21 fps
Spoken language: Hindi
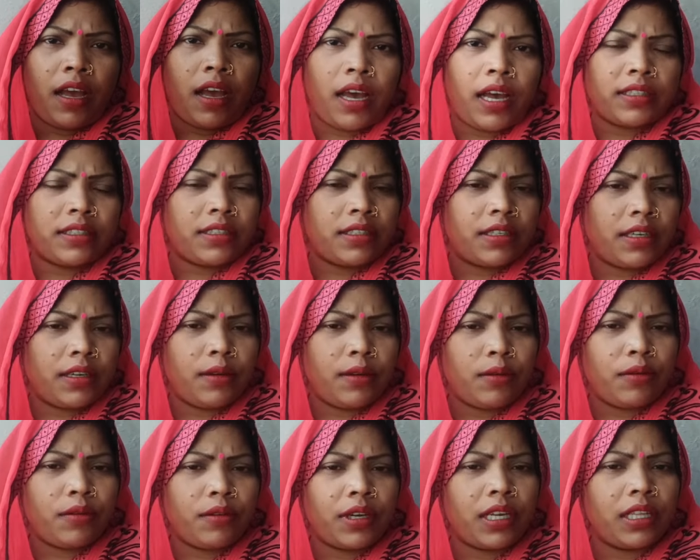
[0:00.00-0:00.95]
अच्छे
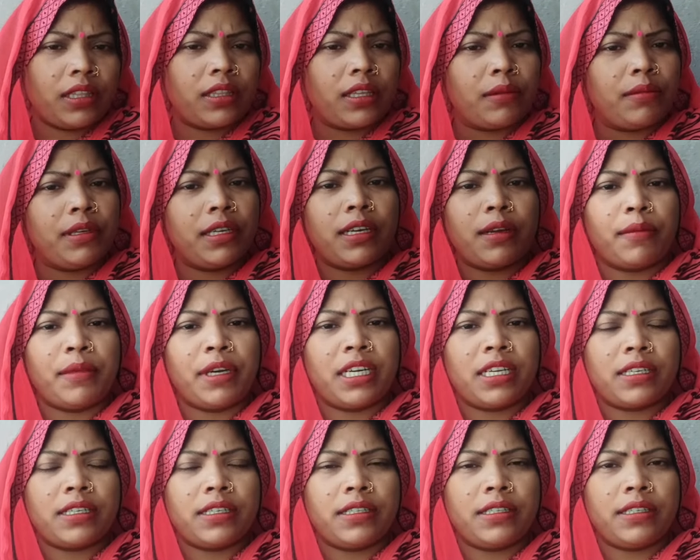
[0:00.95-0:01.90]
लोग हैं तभी कमेंट
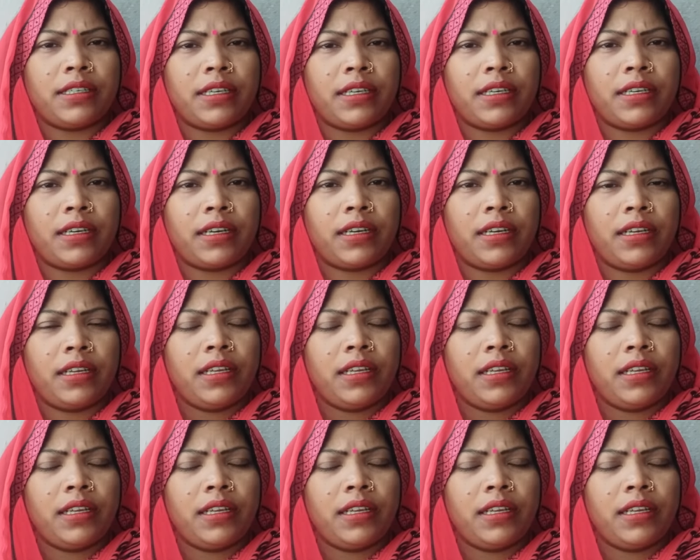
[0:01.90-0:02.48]
कीजिएगा